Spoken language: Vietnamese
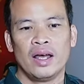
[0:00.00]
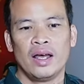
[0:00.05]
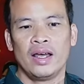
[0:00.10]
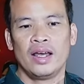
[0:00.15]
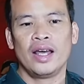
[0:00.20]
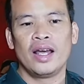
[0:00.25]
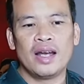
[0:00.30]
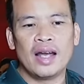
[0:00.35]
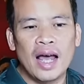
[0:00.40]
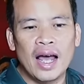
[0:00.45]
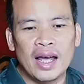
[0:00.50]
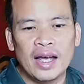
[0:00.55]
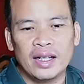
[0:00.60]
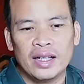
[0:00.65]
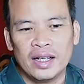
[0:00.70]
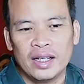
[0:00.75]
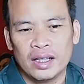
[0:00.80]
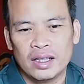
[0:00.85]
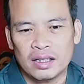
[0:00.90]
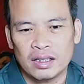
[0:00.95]
Hiện nay
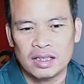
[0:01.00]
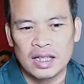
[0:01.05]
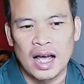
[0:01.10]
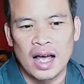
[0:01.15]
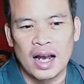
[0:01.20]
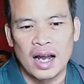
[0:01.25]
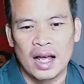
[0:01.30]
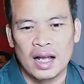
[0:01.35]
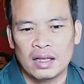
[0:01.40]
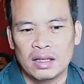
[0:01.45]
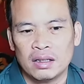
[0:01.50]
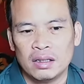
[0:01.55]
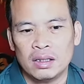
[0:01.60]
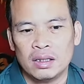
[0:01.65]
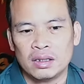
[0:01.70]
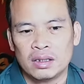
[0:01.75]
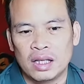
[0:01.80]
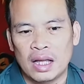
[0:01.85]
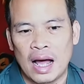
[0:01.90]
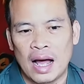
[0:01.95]
thì thực ra là
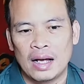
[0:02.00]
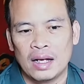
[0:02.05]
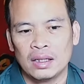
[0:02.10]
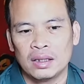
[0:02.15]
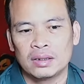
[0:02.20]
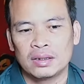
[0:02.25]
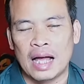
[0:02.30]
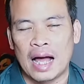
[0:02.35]
từ tháng